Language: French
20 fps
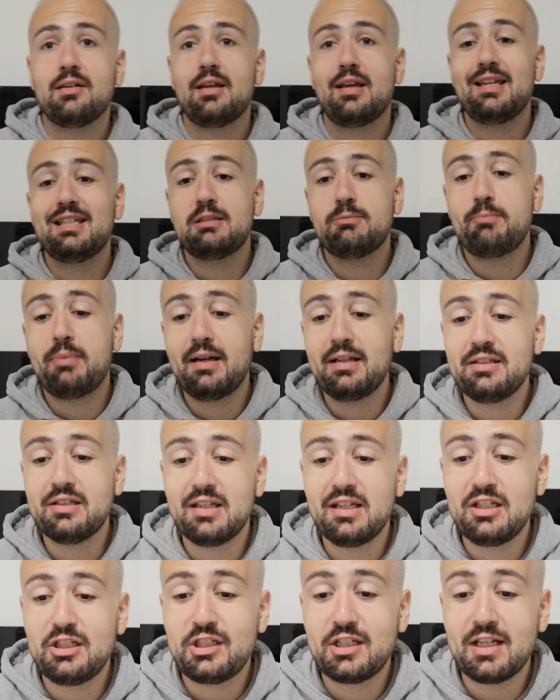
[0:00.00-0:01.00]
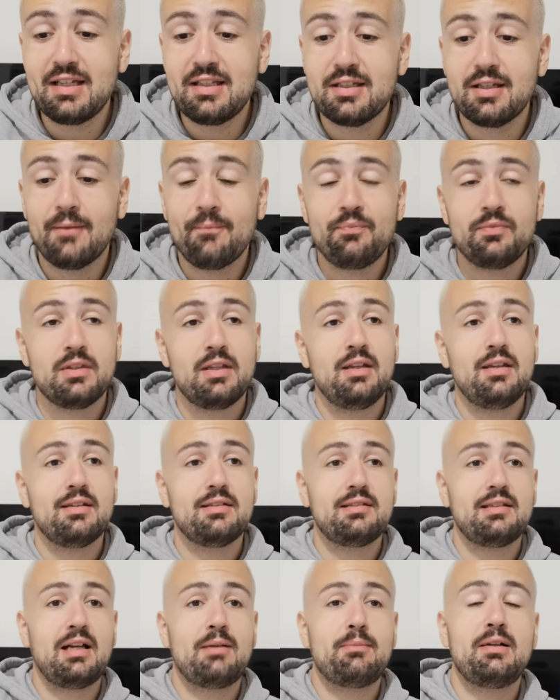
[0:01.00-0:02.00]
Espagne, échec,
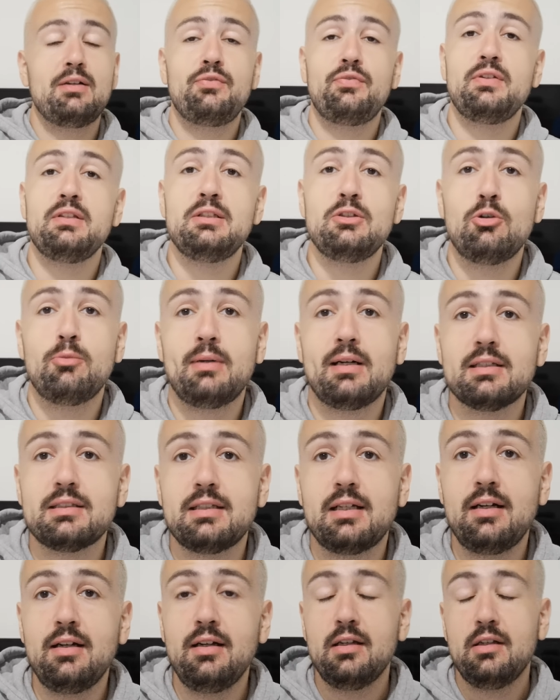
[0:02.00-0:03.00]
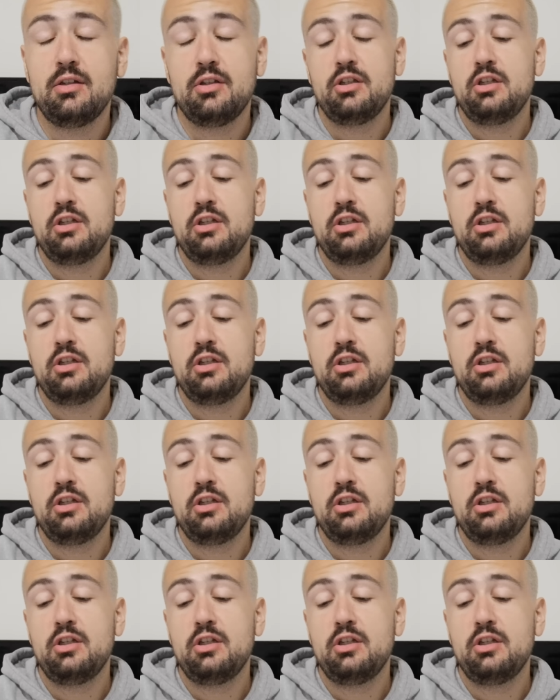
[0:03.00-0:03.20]
ça a mal fini au Barça,